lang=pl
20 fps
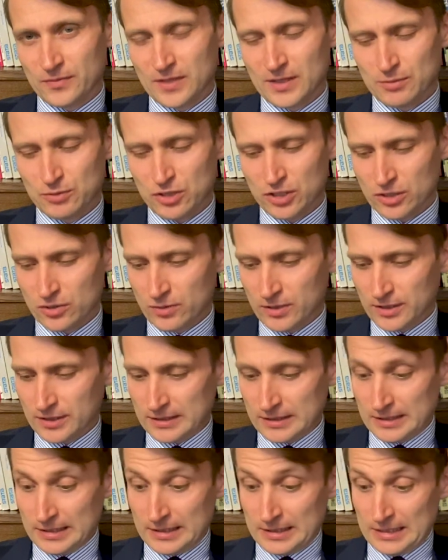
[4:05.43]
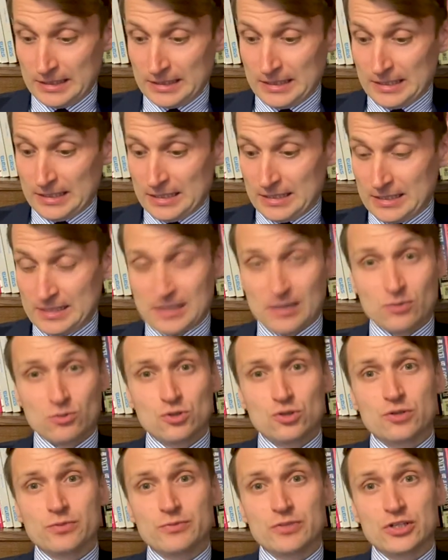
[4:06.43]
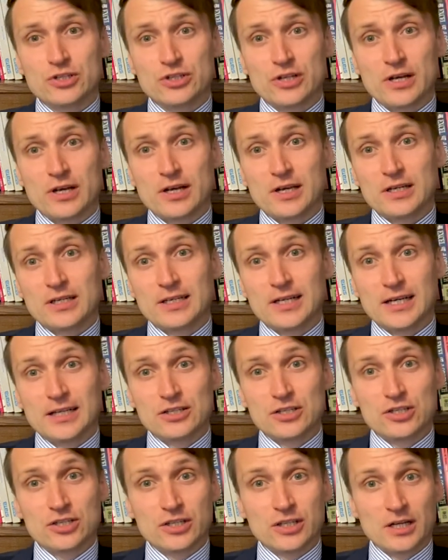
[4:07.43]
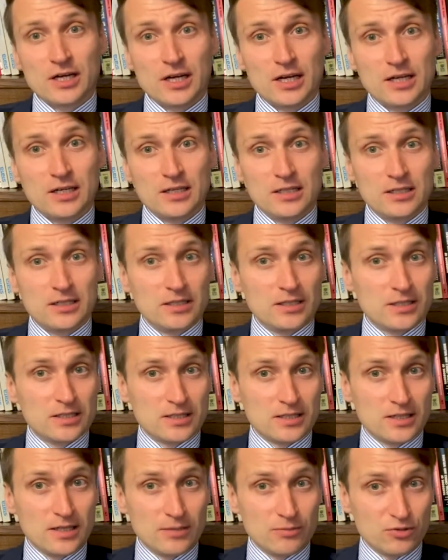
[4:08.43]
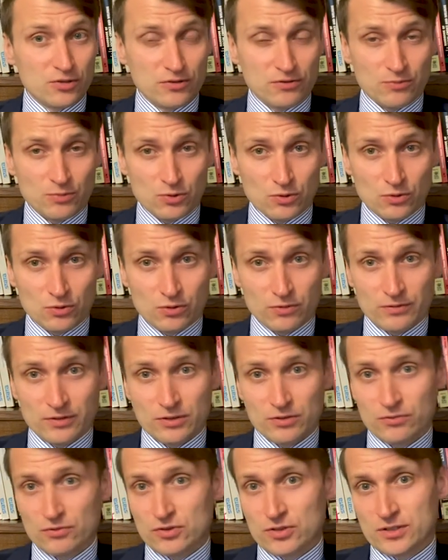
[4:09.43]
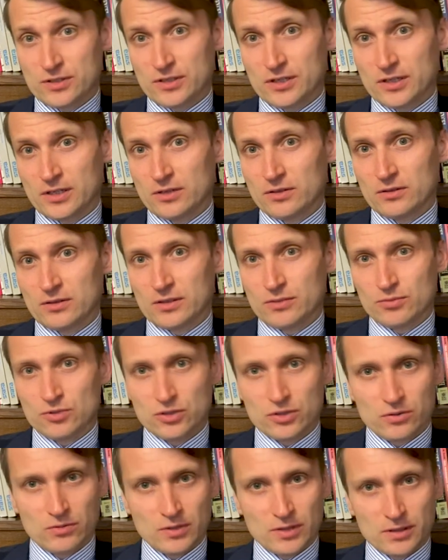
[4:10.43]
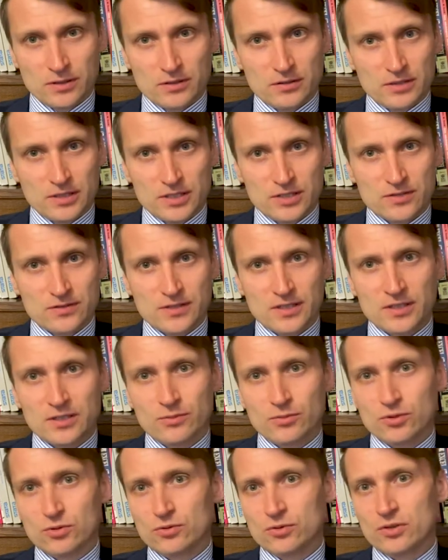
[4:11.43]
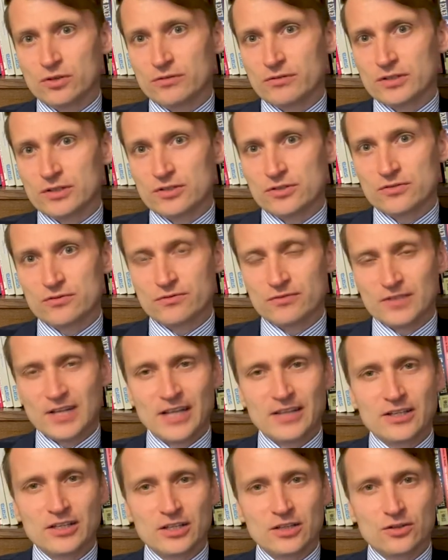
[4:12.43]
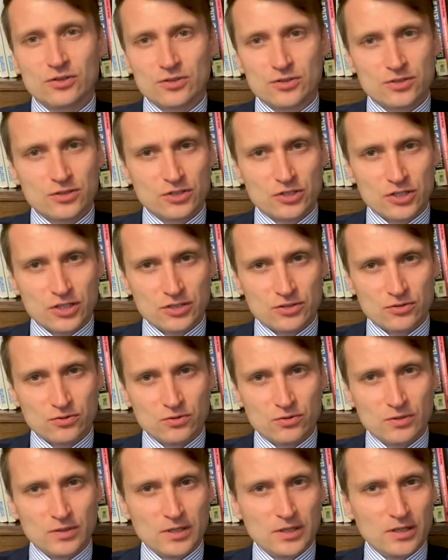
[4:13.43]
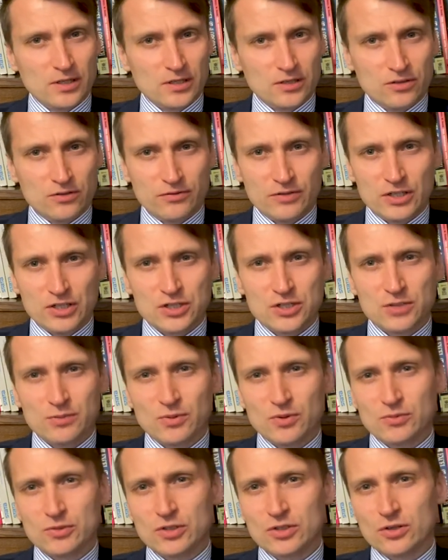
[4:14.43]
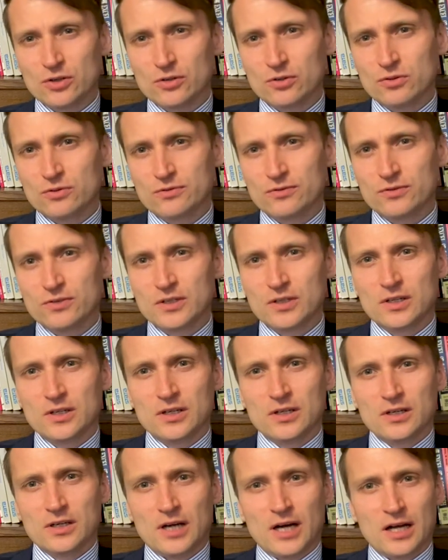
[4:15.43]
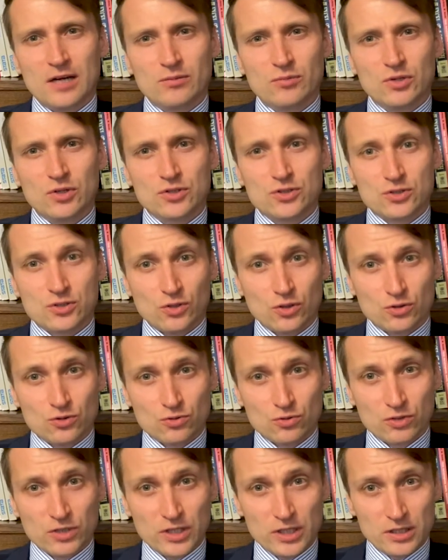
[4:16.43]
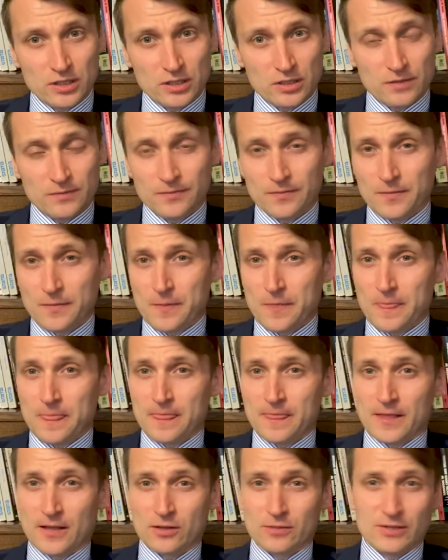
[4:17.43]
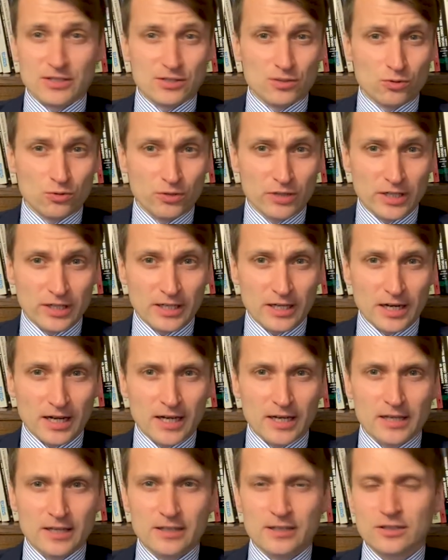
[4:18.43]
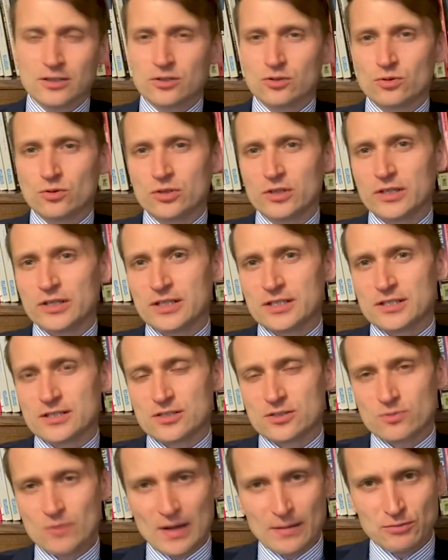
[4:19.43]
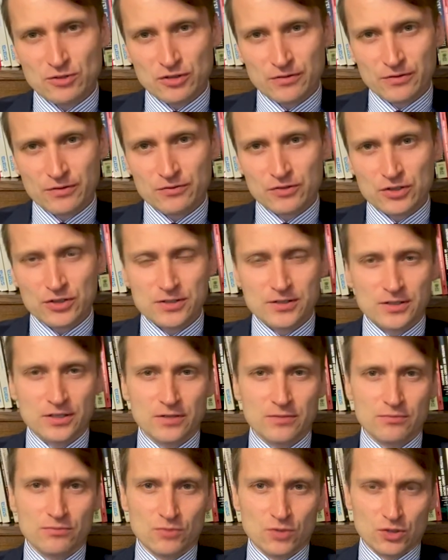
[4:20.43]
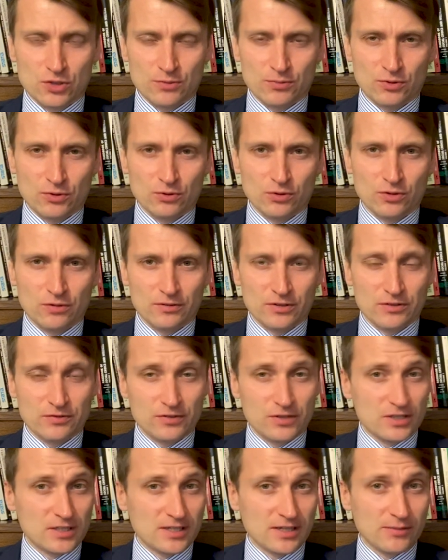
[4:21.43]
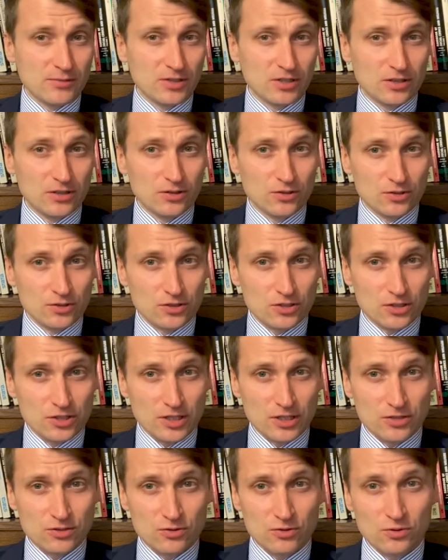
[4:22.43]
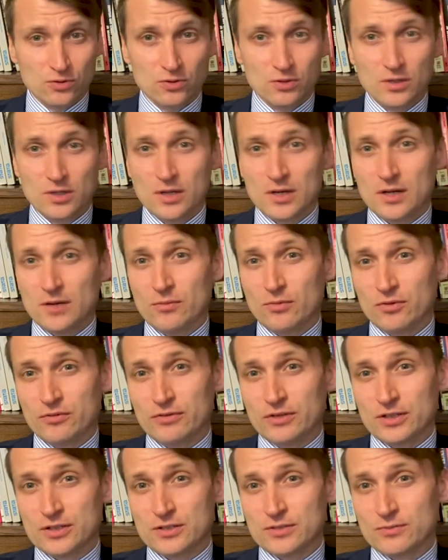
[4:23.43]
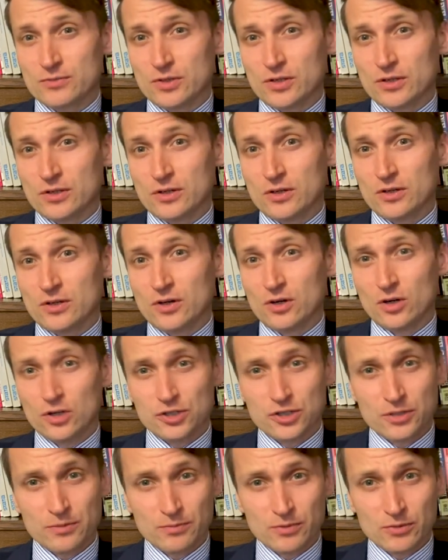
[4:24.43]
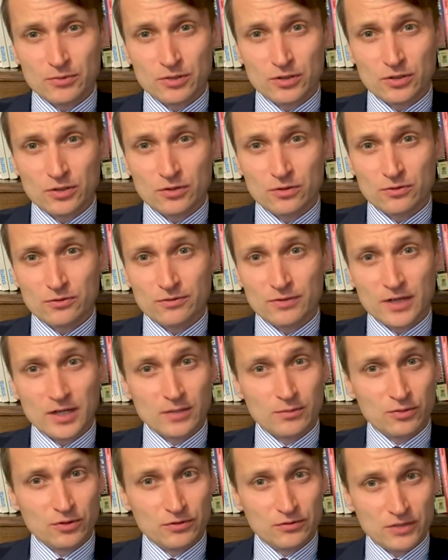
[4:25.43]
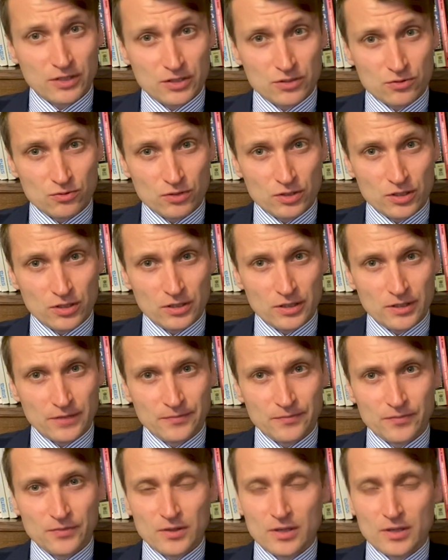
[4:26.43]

Na przykład, załóżmy, że jakiś kraj jest lepszy w produkowaniu wszystkiego. Na przykład jest w stanie produkować w danej jednostce czasu 200 pomidorów albo 100 cukinii. Natomiast drugi kraj, który jest słabszy we wszystkim, może produkować w tej samej jednostce czasu powiedzmy 8 pomidorów albo dwie cukinie.